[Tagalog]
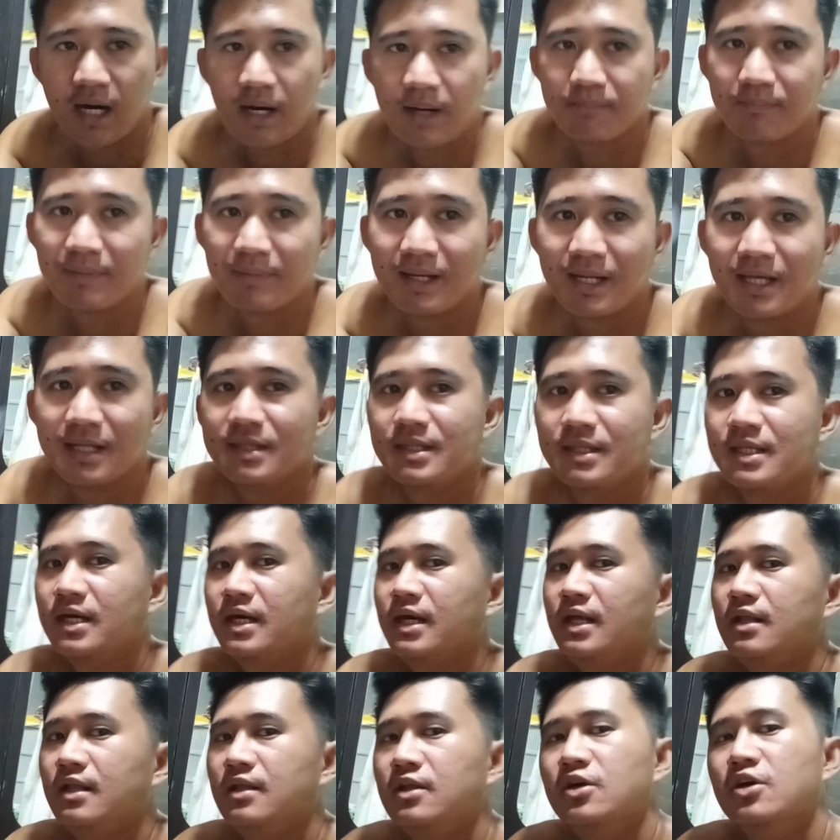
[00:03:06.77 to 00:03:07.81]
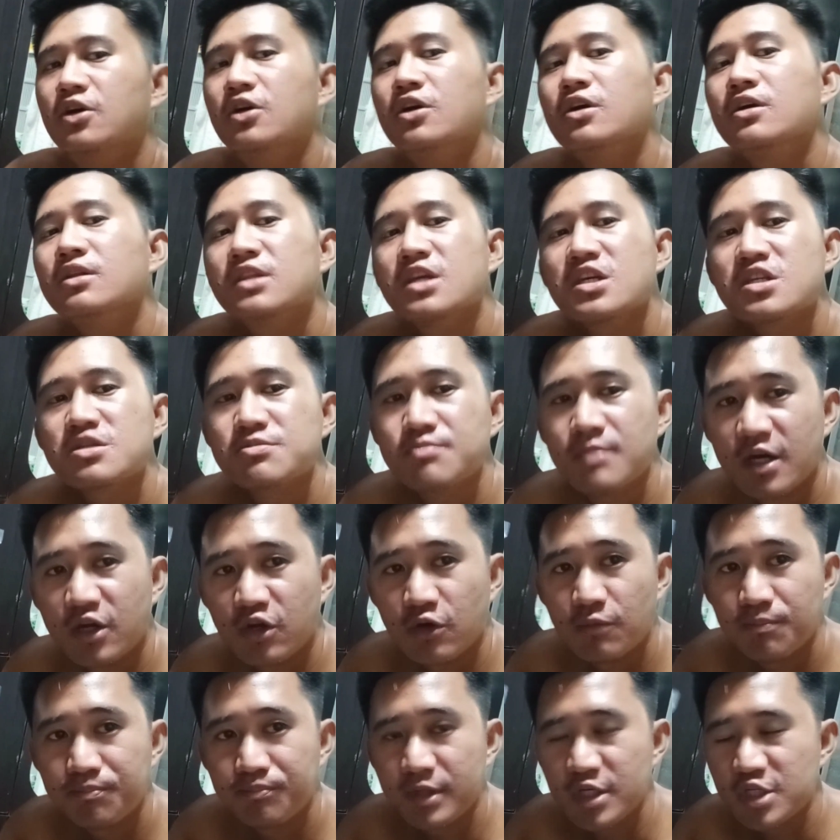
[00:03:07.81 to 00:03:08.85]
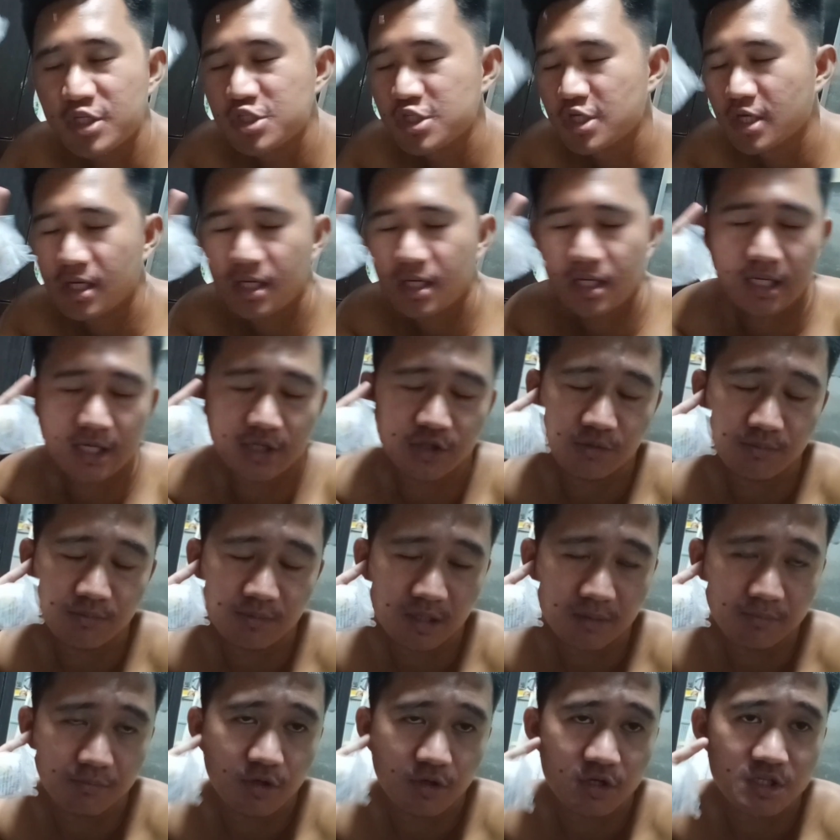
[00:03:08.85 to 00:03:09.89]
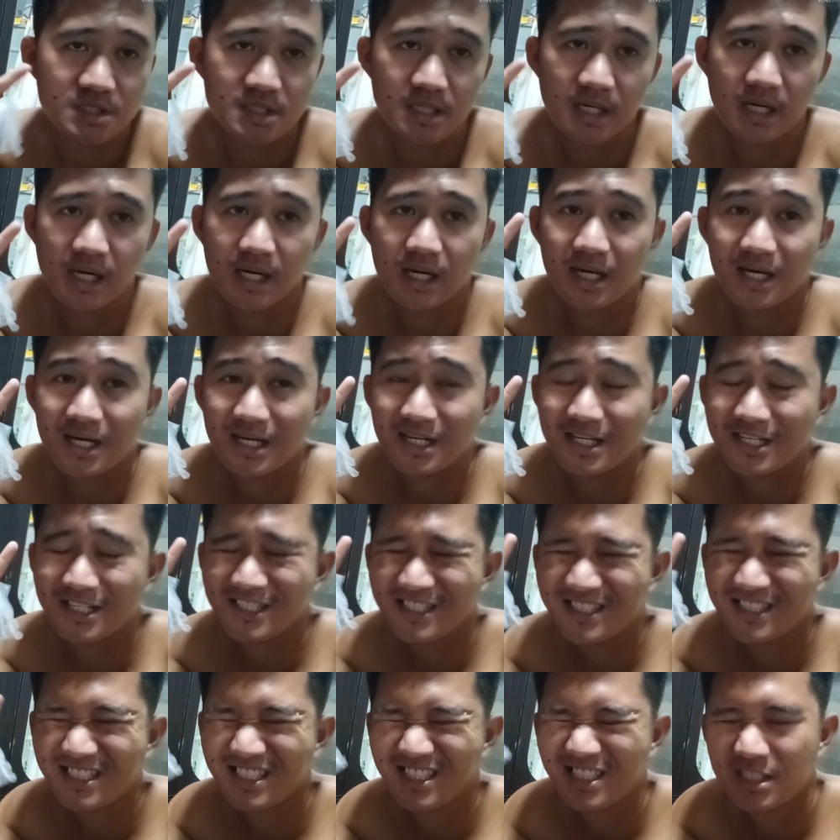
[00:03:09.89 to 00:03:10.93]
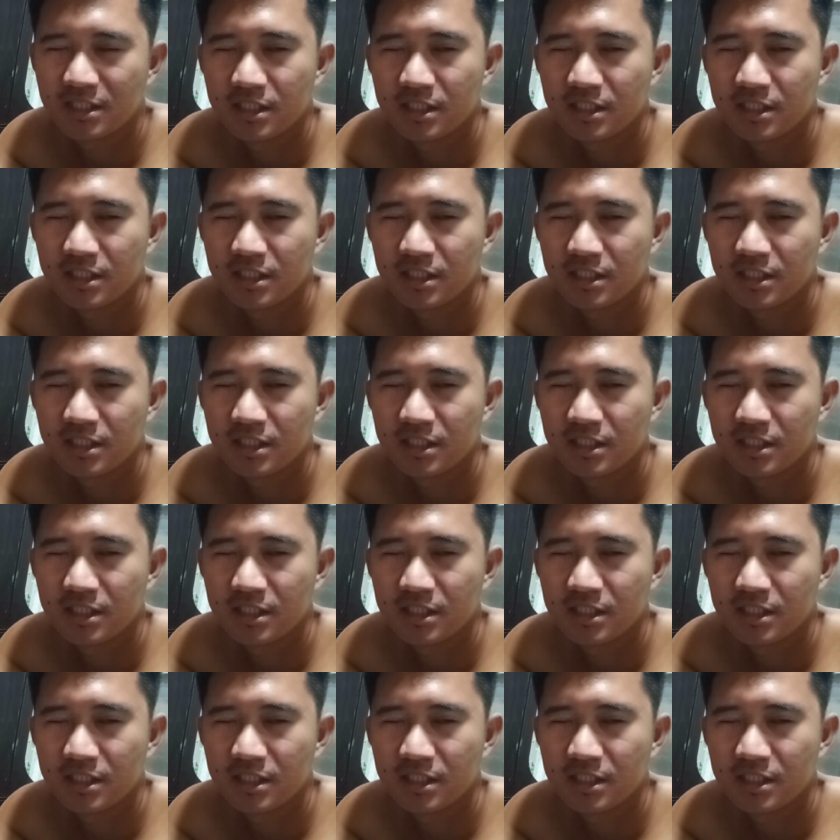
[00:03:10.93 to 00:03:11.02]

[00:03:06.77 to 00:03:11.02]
uh, balat ng itlog tas meron pa siyang ano mga boss ah uh,